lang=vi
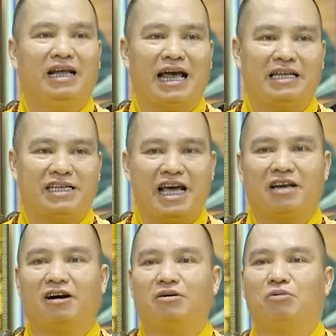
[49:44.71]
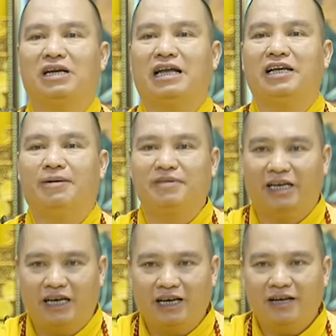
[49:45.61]
lái xe đó cũng là niệm
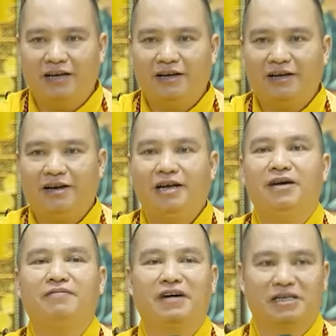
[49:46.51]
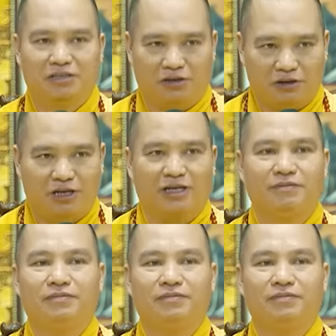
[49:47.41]
gì niệm phật rồi